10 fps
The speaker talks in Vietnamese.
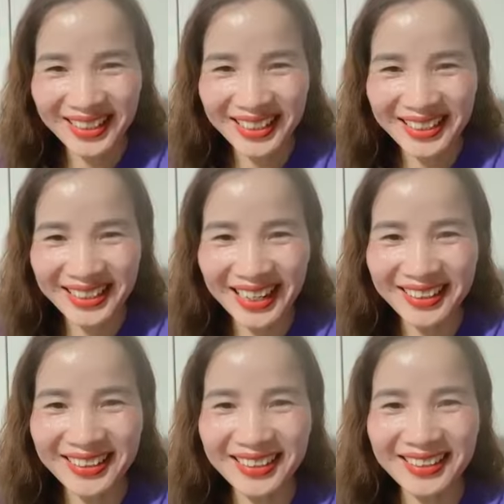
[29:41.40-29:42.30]
Vậy thì
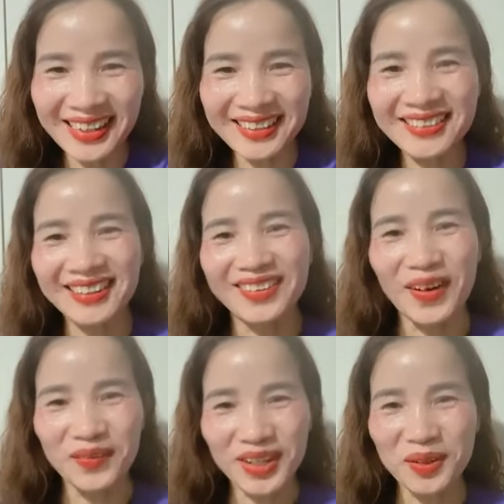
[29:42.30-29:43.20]
lần lần lượt
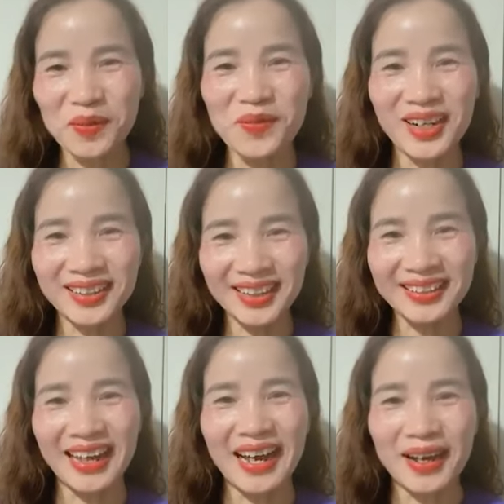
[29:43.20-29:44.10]
Hoàng biết cùng với
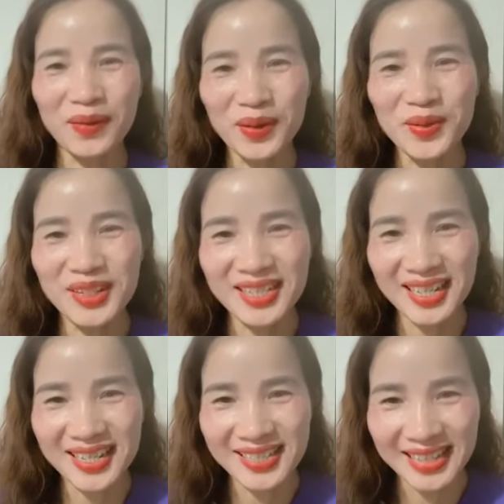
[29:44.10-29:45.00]
tất cả quý cô chú anh
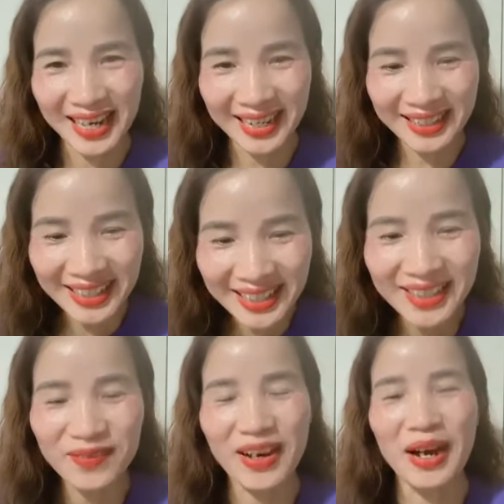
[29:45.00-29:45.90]
chị sẽ
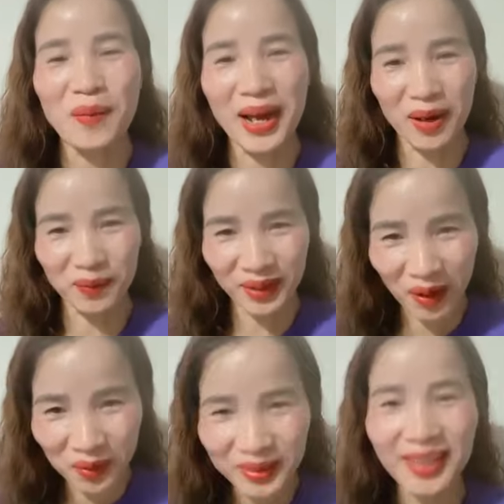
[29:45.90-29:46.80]
đi vào bài học
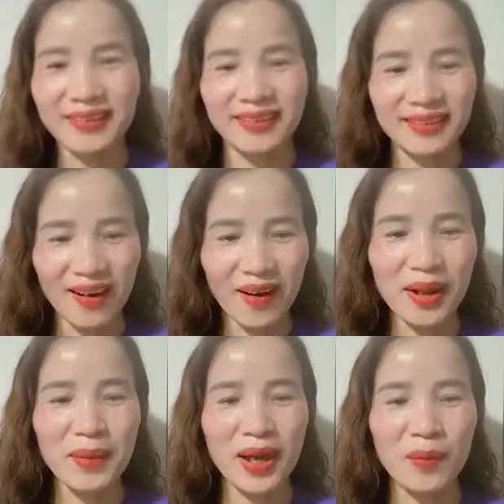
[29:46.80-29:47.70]
đầu tiên,
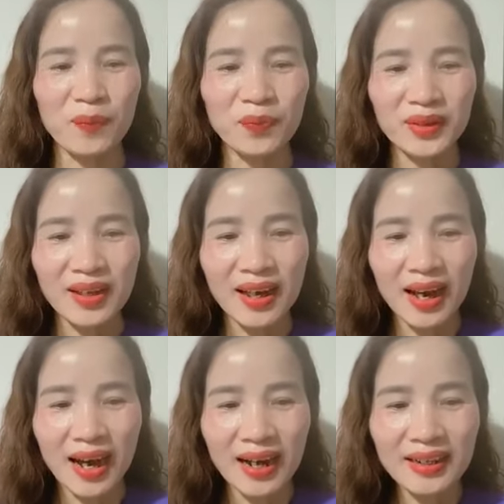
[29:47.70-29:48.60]
đó là bài học
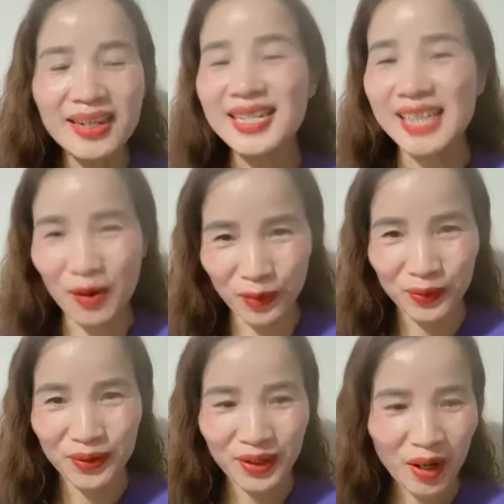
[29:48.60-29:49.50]
người
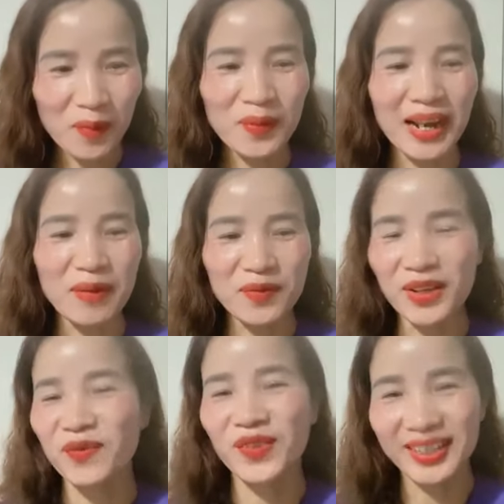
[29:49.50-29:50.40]
giàu không
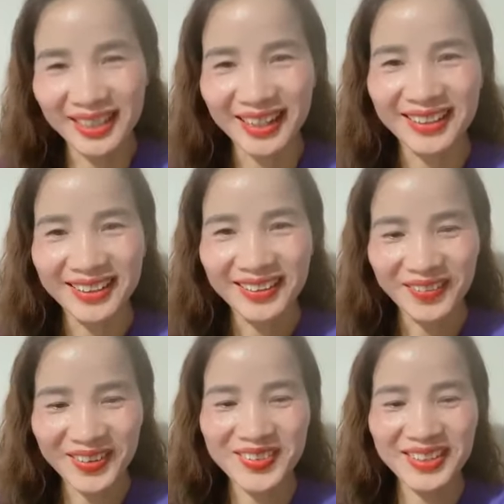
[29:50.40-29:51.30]
làm việc vì tiền.
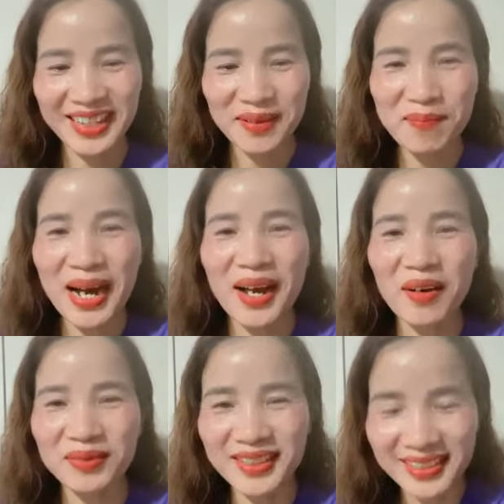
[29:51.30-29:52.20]
Quý cô chú anh chị,
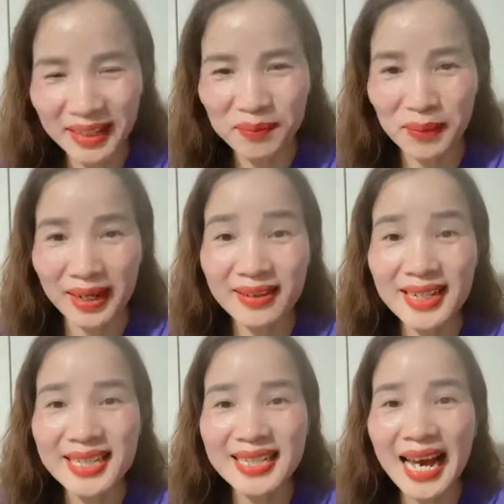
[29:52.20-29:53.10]
bài học thứ nhất mà
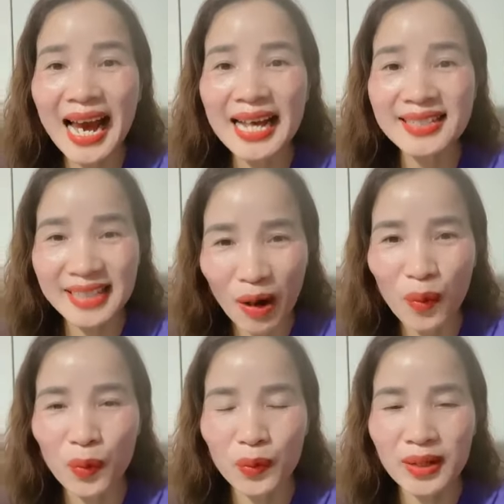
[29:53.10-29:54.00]
người cha
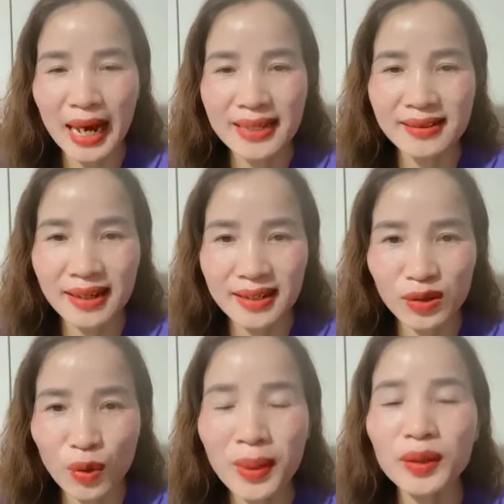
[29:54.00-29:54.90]
giàu đã
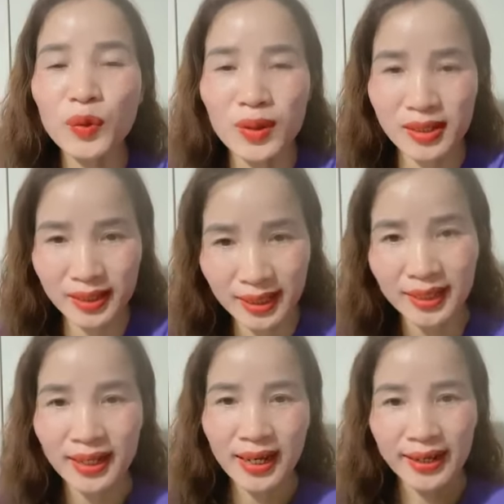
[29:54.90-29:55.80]
dạy Robert
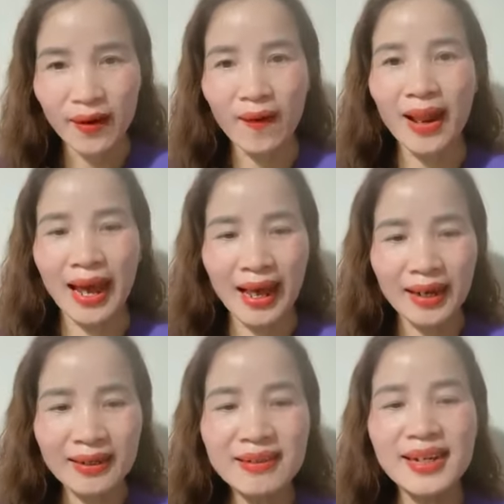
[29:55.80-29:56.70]
Kiyosaki đó
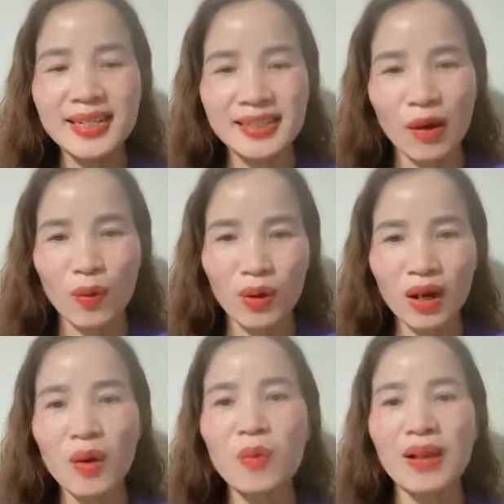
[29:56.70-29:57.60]
là người
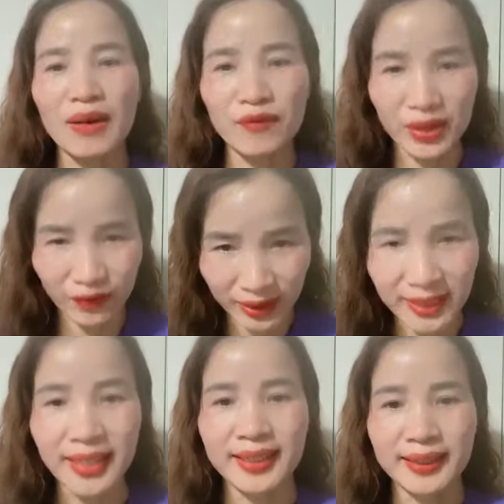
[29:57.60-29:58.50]
giàu không làm việc
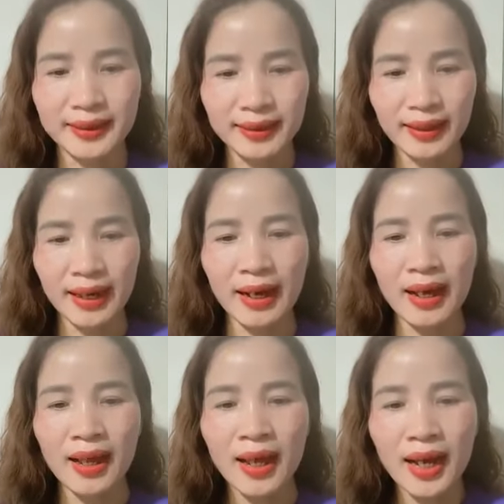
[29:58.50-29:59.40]
vì tiền.
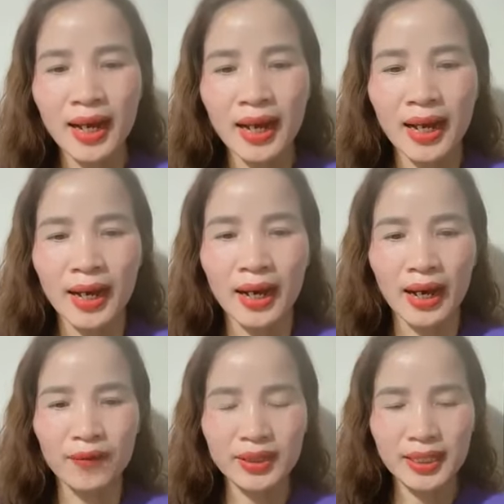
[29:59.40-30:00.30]
À,
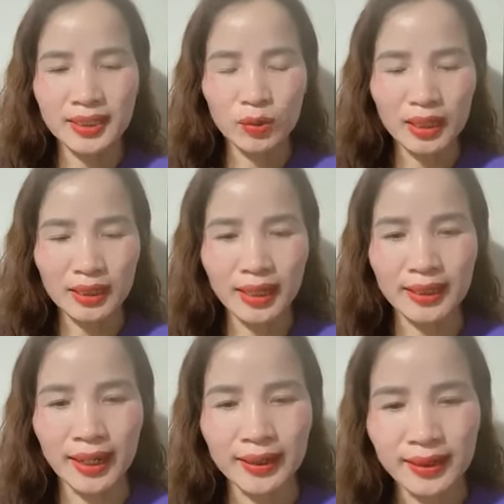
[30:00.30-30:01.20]
à vậy thì chúng ta thấy
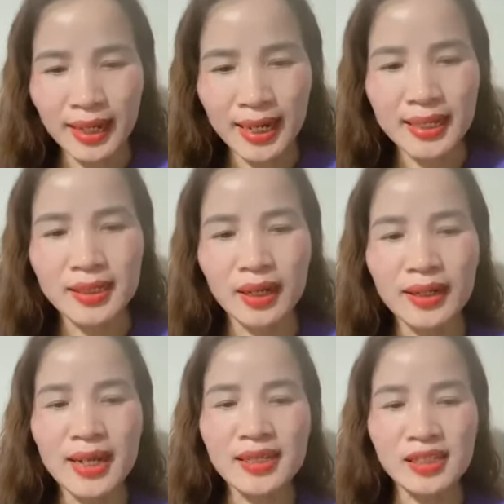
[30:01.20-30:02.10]
là gì? Để
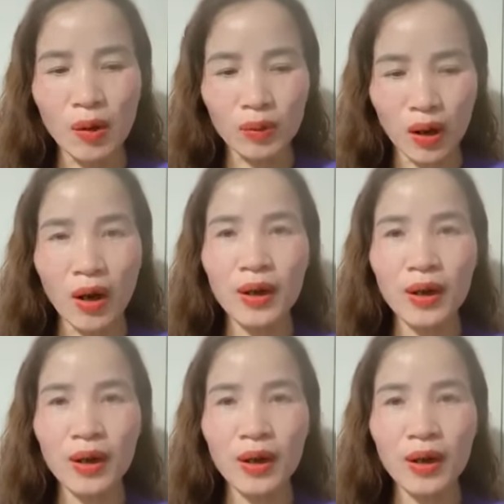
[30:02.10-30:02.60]
trở nên giàu